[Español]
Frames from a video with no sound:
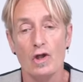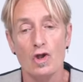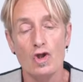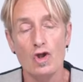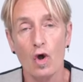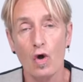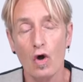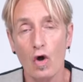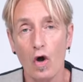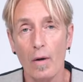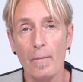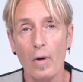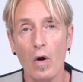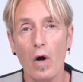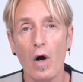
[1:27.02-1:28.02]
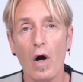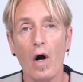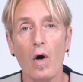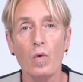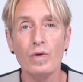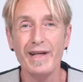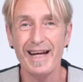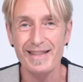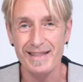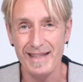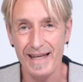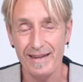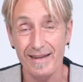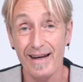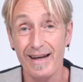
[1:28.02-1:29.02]
yo como una
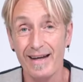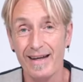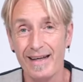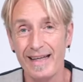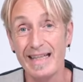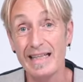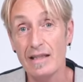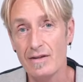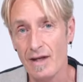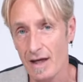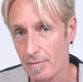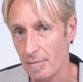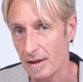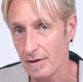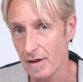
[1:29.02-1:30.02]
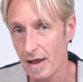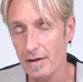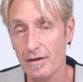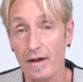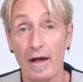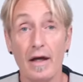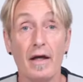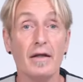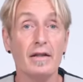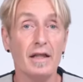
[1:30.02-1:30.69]
dieta intermitente,